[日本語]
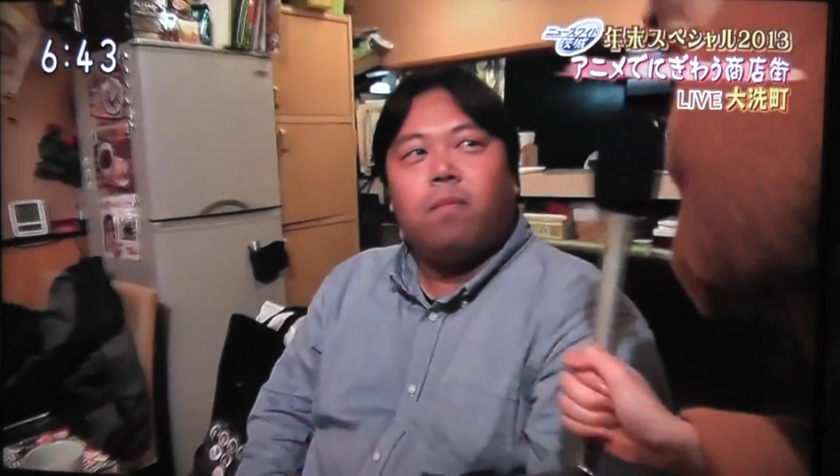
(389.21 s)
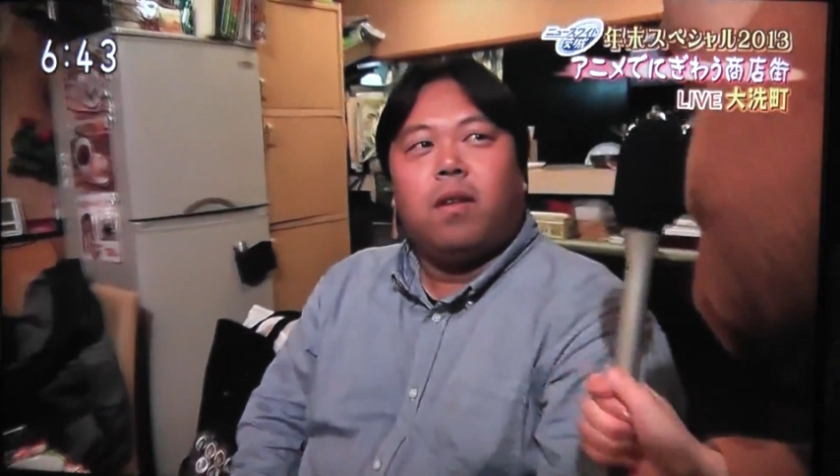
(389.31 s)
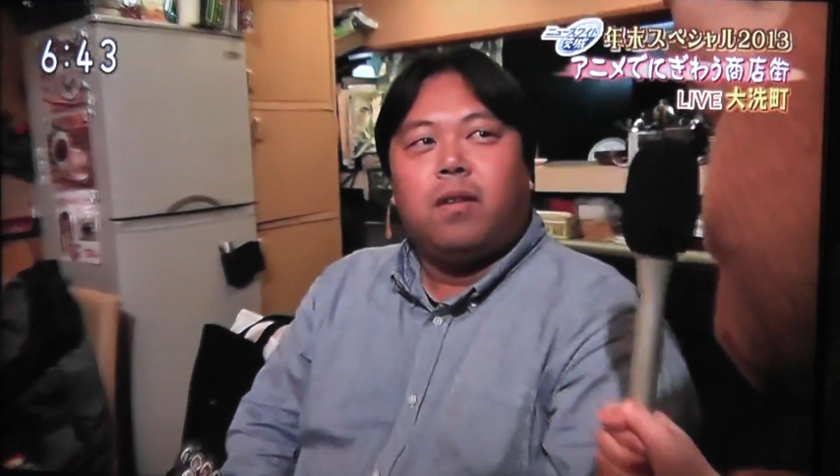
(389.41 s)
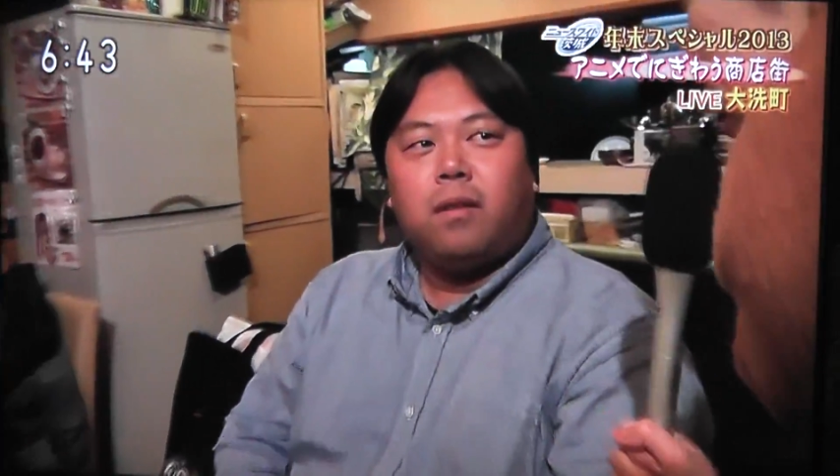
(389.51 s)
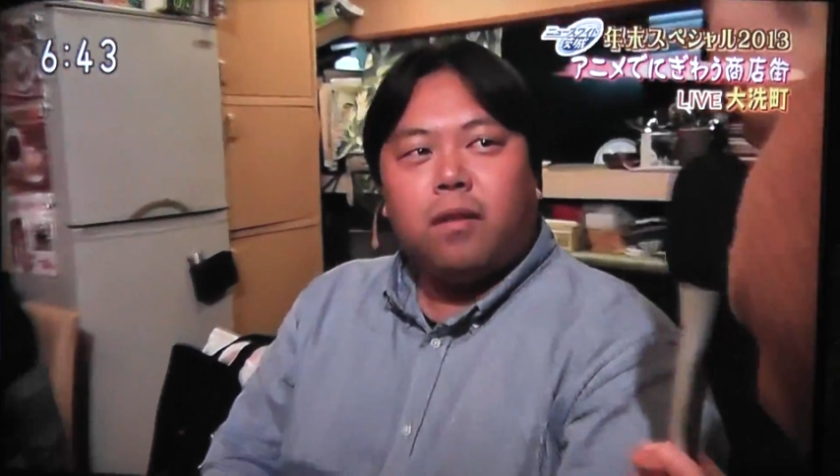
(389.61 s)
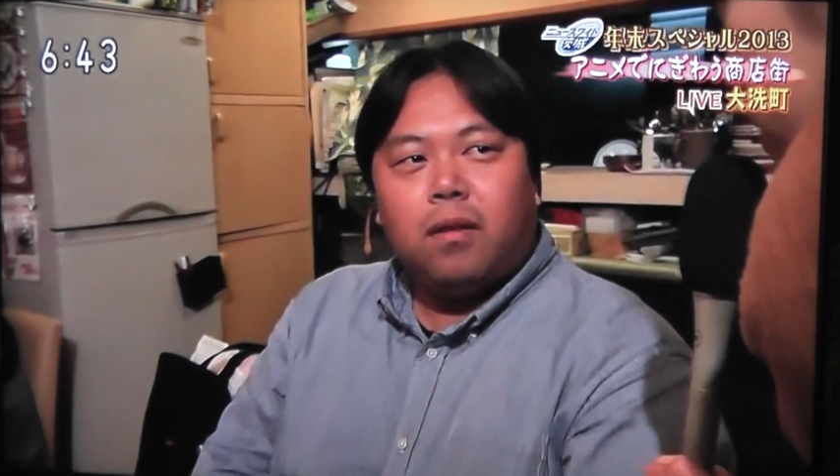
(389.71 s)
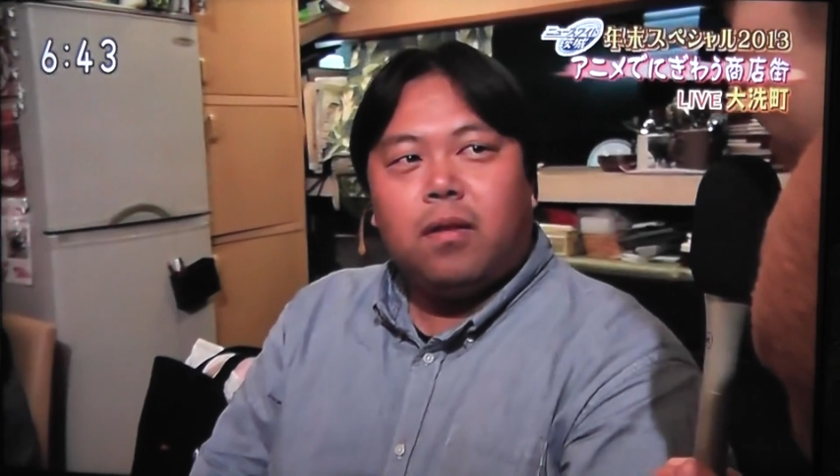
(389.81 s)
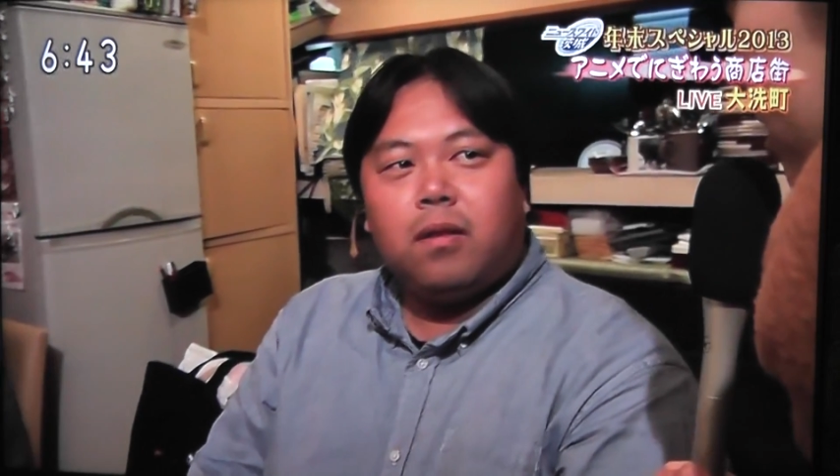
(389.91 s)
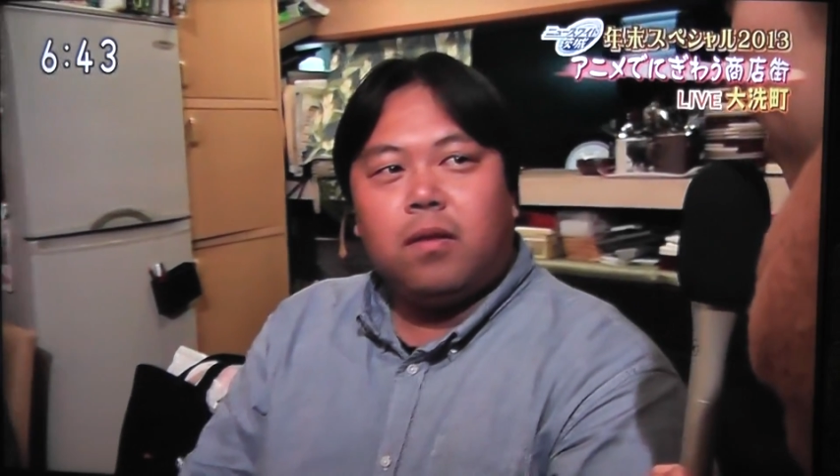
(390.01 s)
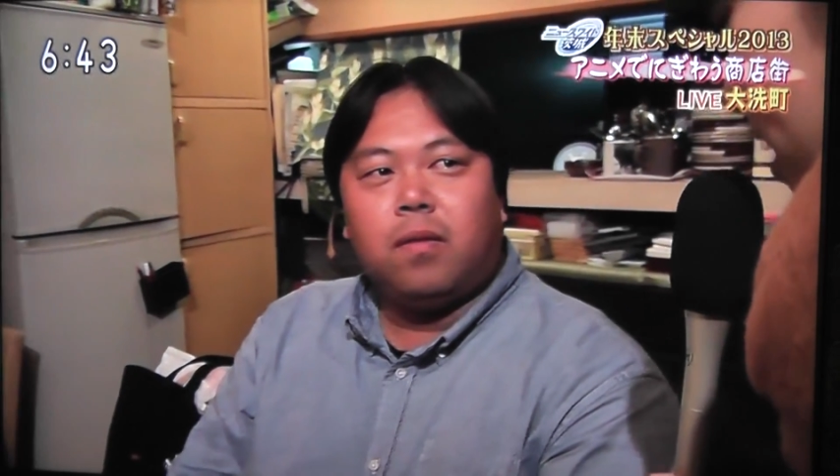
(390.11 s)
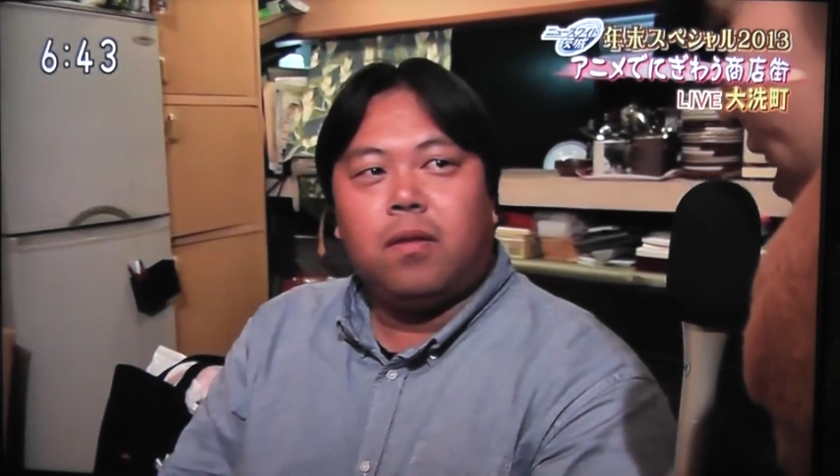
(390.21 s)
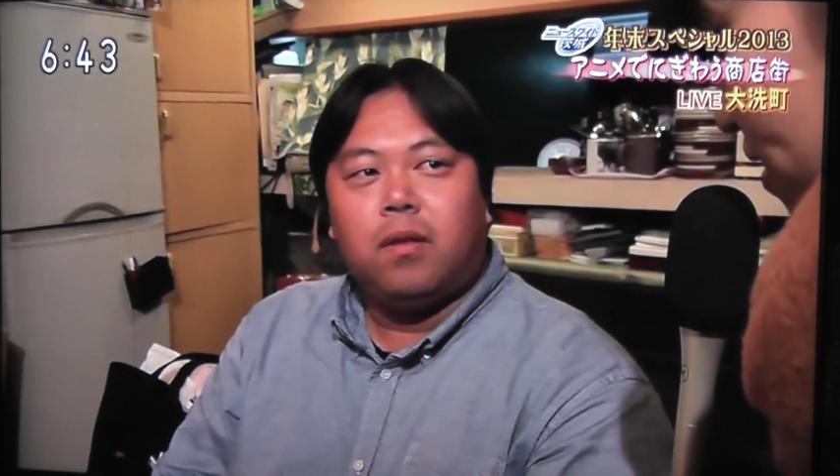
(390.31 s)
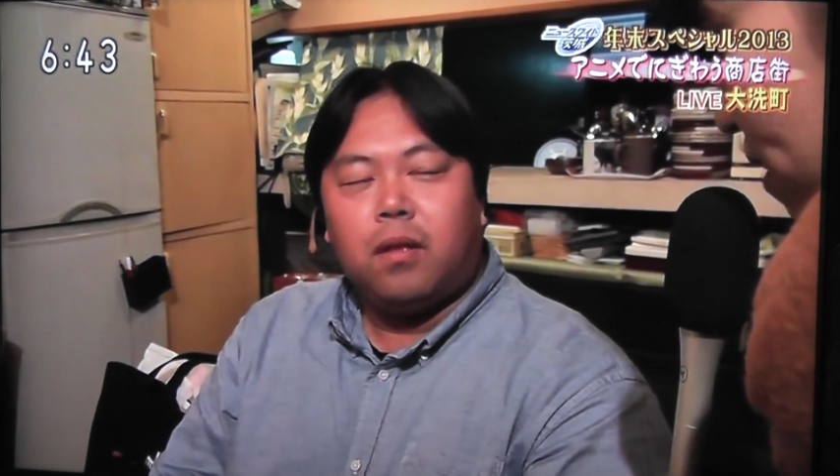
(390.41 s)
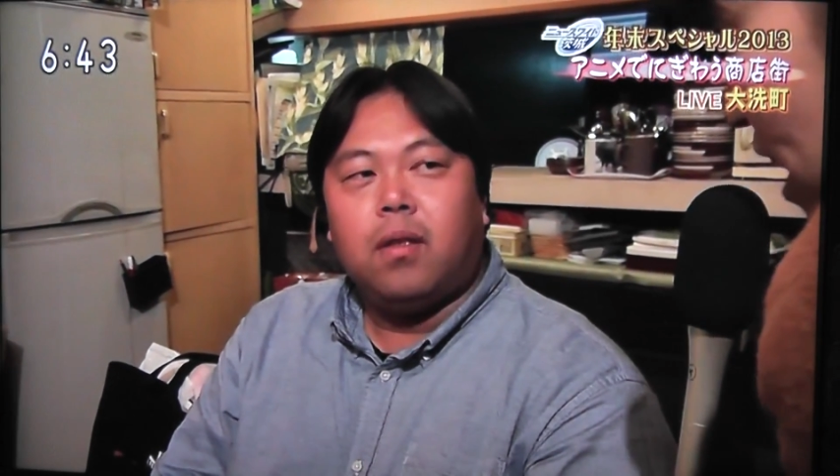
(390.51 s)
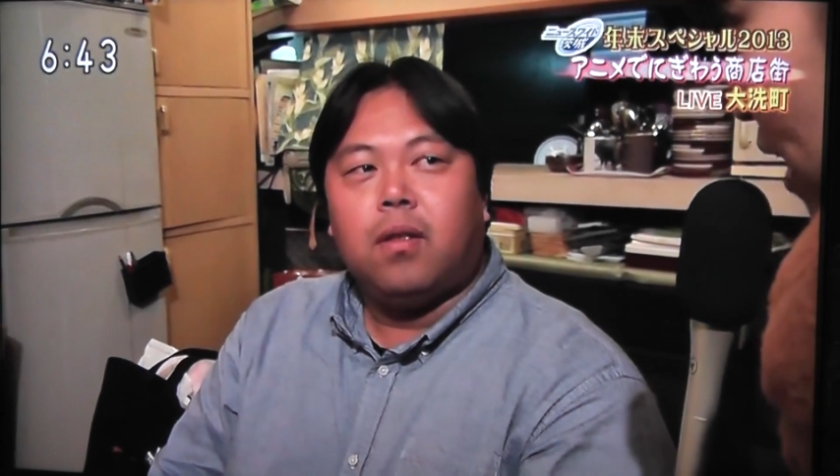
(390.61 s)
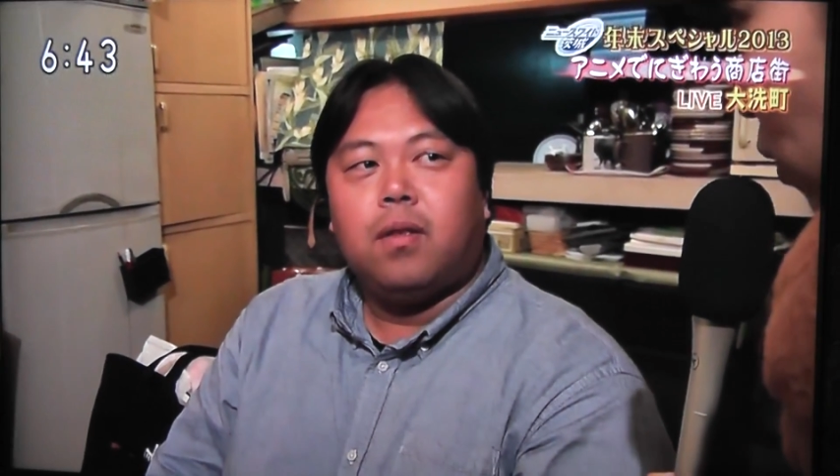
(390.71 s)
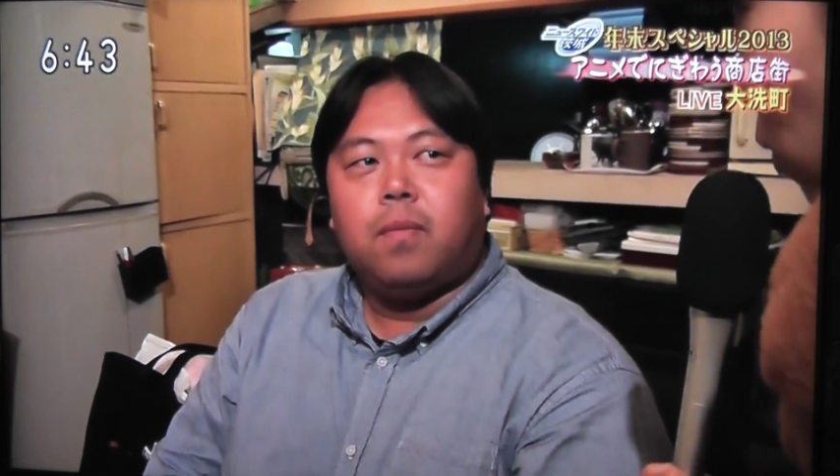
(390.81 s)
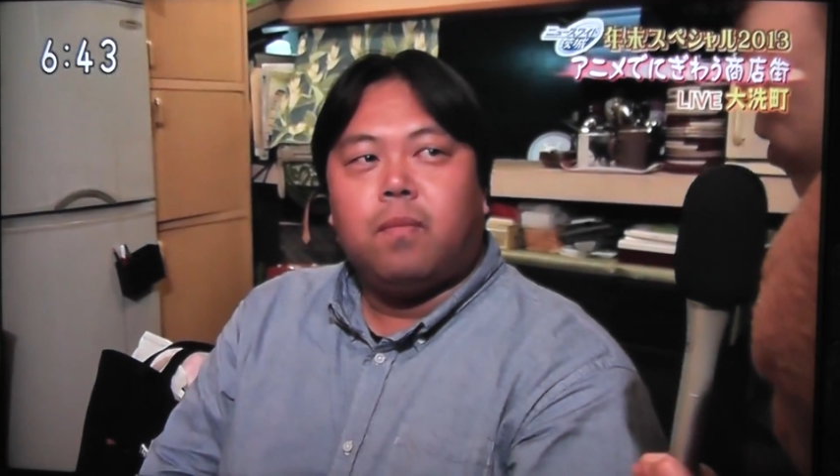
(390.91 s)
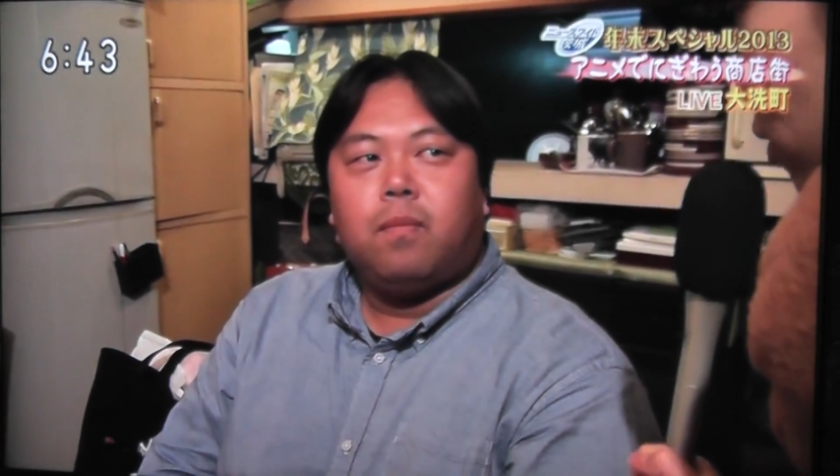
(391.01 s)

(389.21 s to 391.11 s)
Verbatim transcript: こちらの喫茶店にはあの